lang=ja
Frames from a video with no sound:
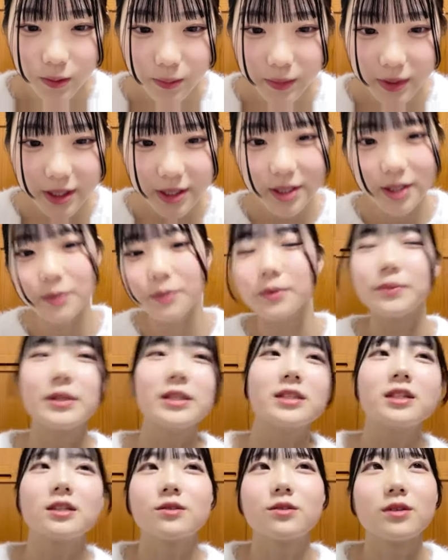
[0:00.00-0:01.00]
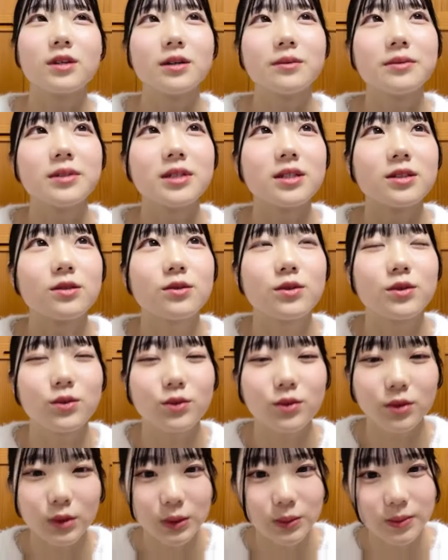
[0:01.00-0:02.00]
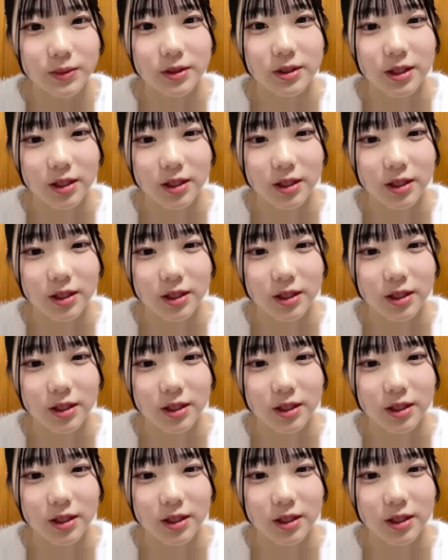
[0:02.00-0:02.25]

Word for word: んまに多分みんなの方が危ないとこにおると思